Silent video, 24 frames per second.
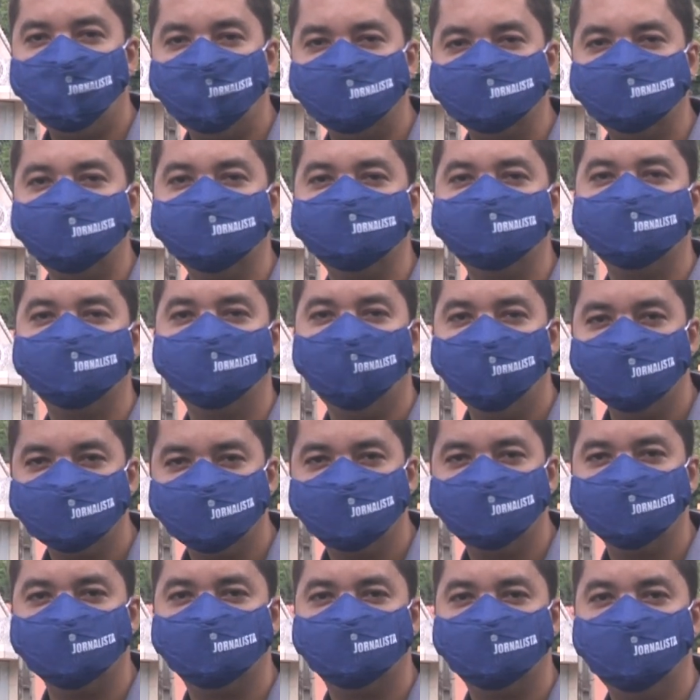as
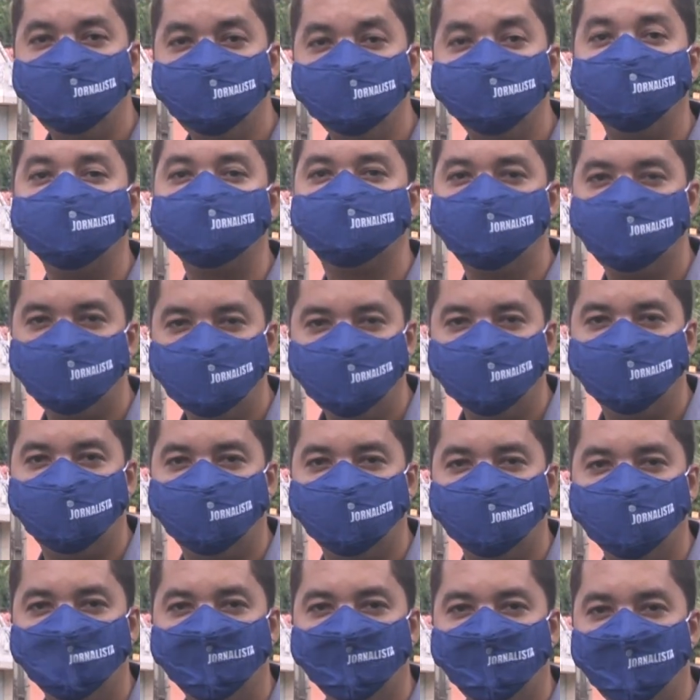residências que
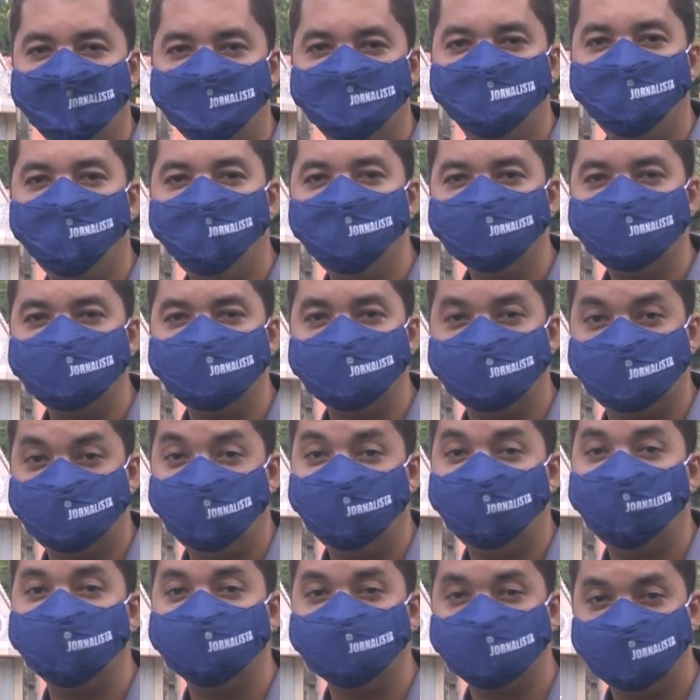investirem em fontes de
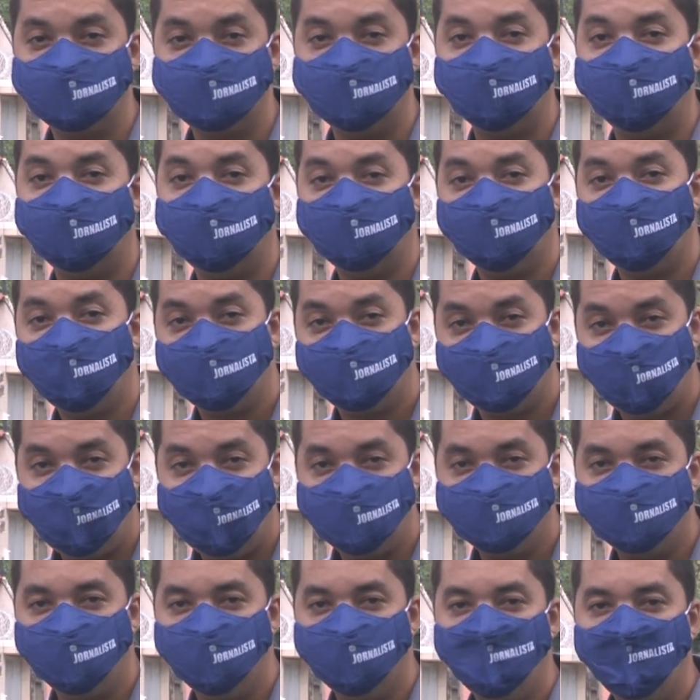energia
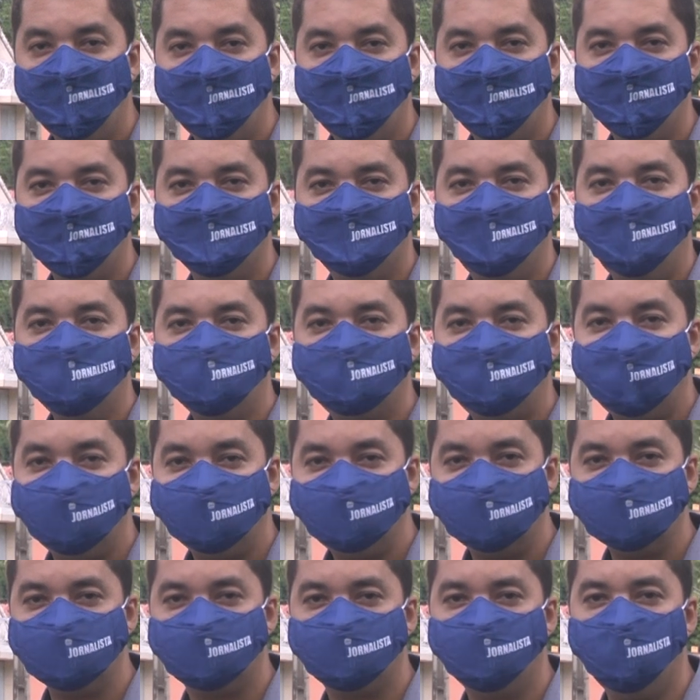renovável vão
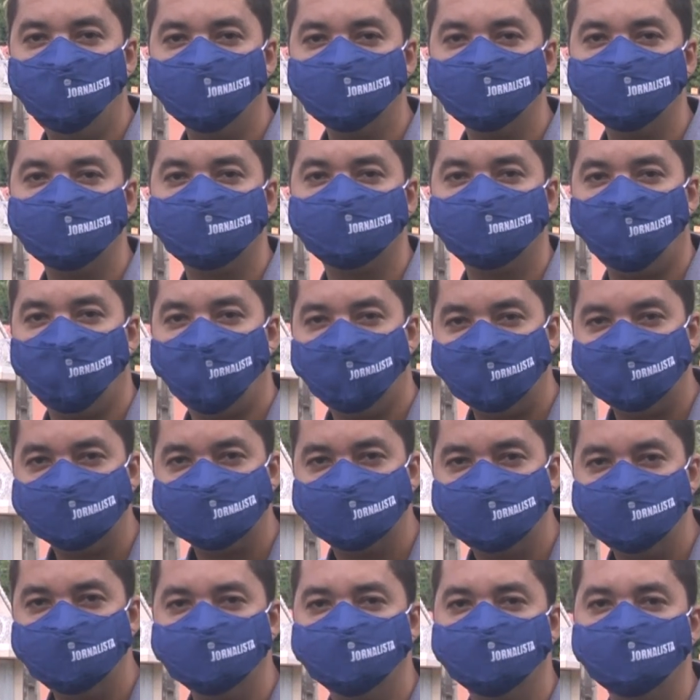ter descontos
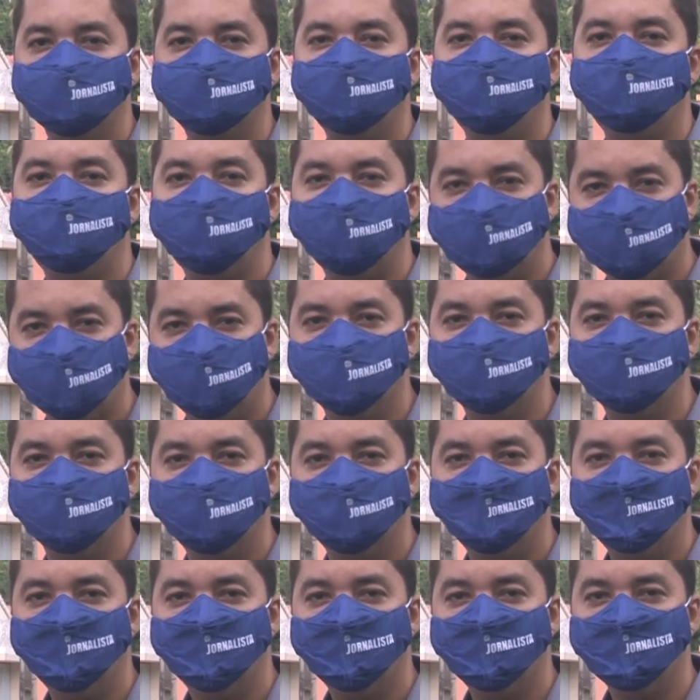progressivos no
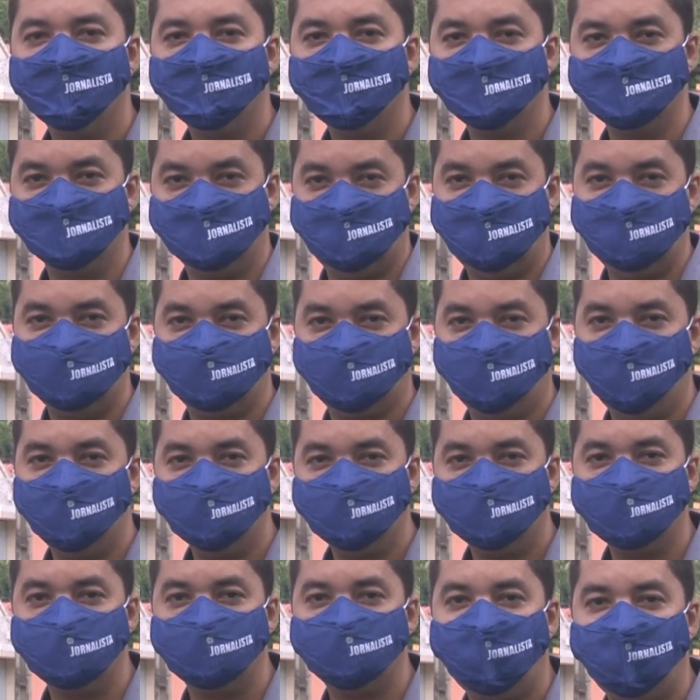IPTU. Os
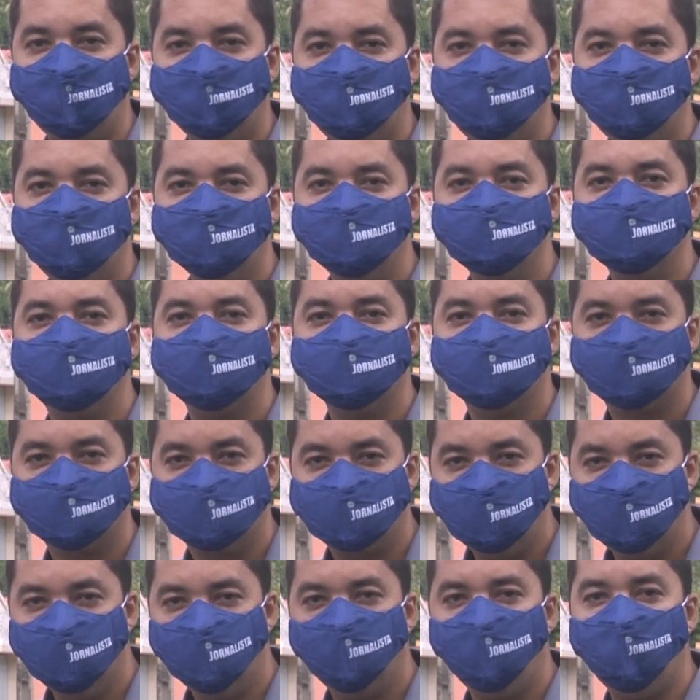descontos variam de
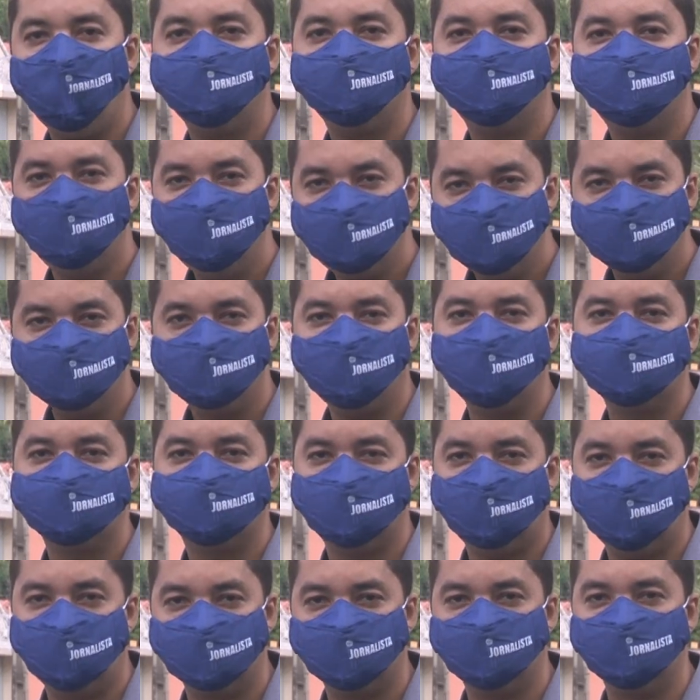5% a
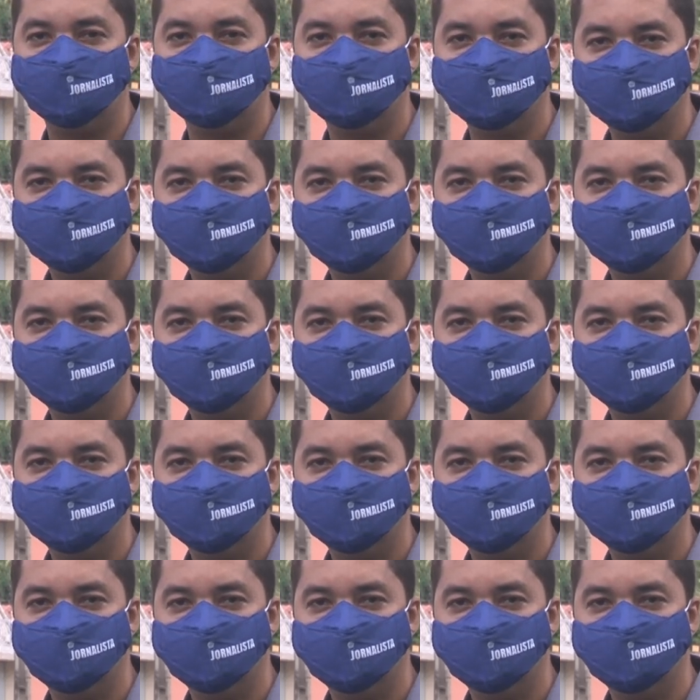20%.